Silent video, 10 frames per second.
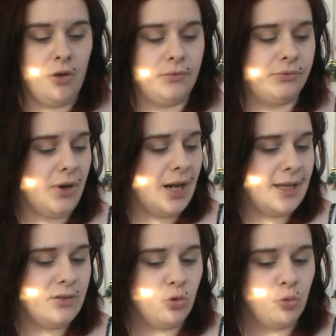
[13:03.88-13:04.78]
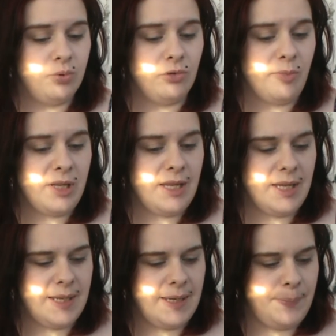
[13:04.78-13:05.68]
Voilà donc pour
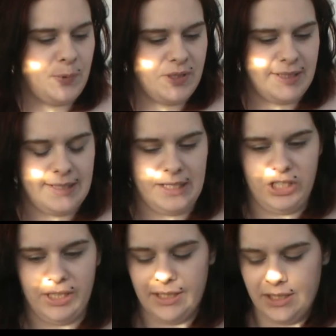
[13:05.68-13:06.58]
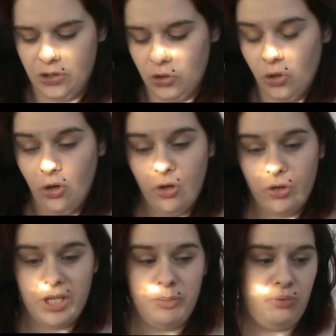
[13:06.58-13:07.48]
mes petits achats
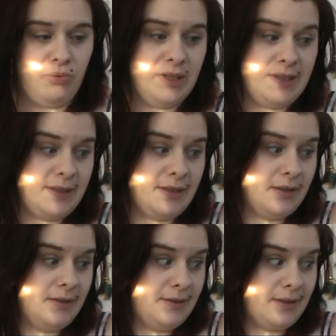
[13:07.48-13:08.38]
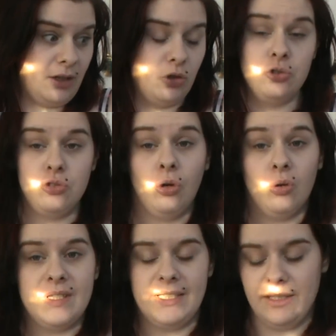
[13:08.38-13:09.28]
Kiko et puis ça
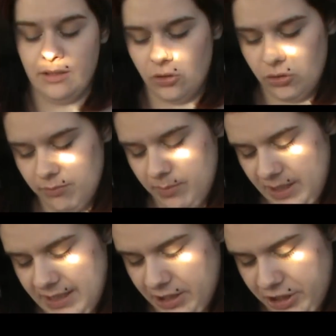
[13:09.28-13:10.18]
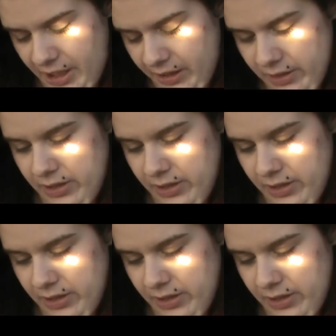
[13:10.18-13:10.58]
clôture aussi mes achats.